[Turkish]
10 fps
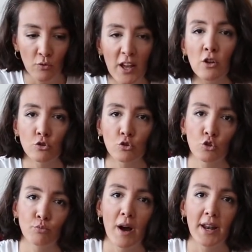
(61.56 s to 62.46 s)
veriyorsun
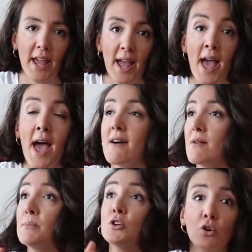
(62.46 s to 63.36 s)
kütüphaneye
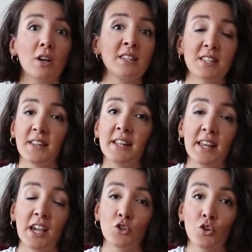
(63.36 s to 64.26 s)
birçok insanın
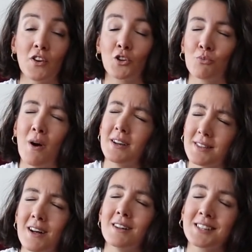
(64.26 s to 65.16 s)
eline geçiyor ve
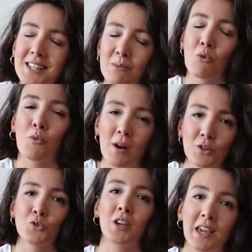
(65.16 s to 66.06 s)
kütüphaneden aldığın kitap okumak
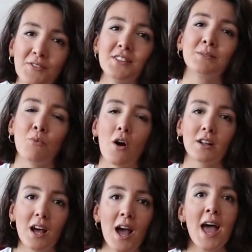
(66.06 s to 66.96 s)
da çok keyiflidir bu
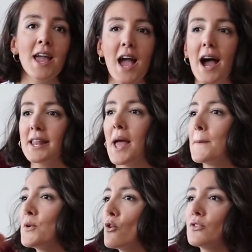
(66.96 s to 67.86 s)
arada. Yani
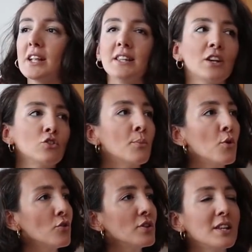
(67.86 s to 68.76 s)
bir onun eline gidiyor,
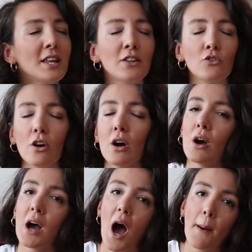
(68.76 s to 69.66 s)
bir onun eline gidiyor
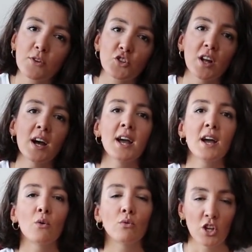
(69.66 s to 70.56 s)
amacına
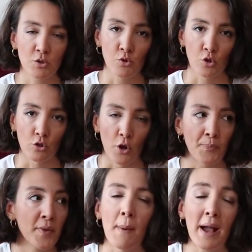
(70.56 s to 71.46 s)
ulaşmış oluyor.
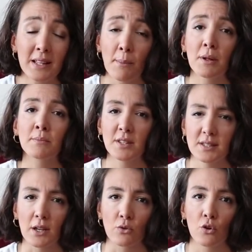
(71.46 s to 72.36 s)
Ben kitaplarımı
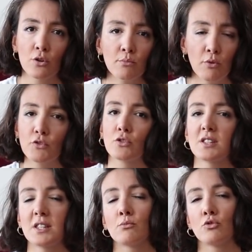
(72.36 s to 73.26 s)
nasıl ayırıyorum? Bu videoda
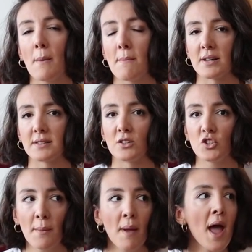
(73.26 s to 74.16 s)
size bundan
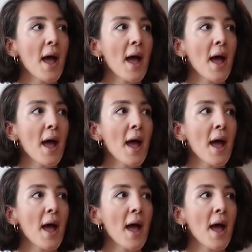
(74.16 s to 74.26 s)
bahsedeceğim.